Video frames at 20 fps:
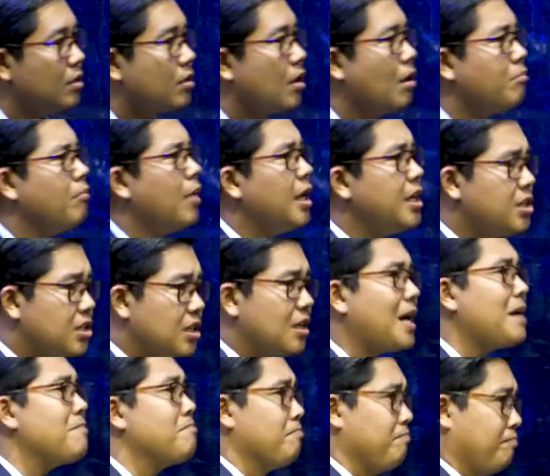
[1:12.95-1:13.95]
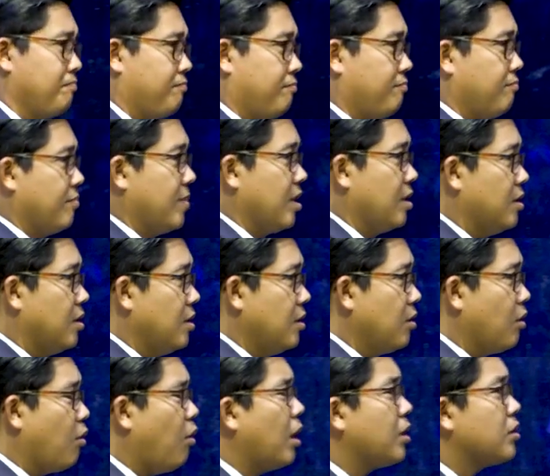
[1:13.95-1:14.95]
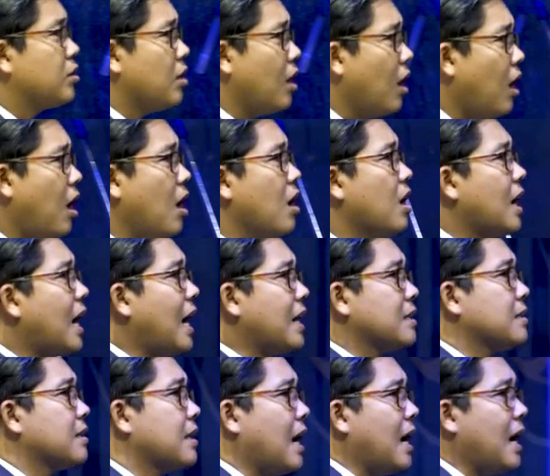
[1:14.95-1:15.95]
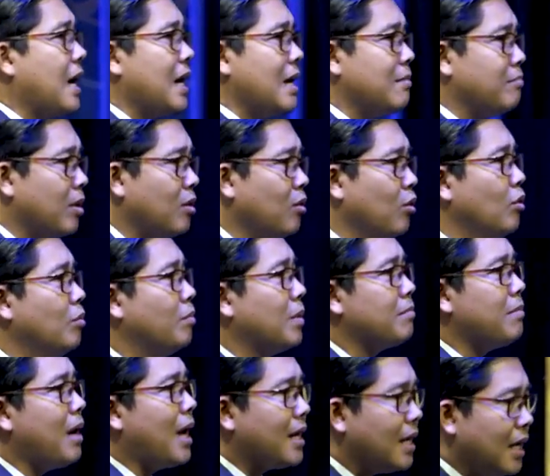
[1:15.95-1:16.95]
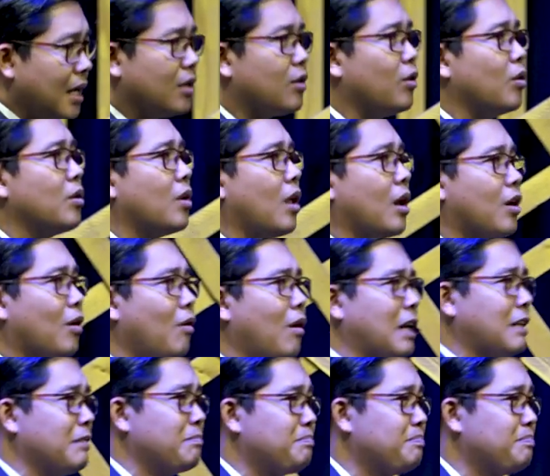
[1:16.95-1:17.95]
đọc bây chân nằm quạt chân lòng cắt ca đại mà nụ mình bán đăng côn đó quạt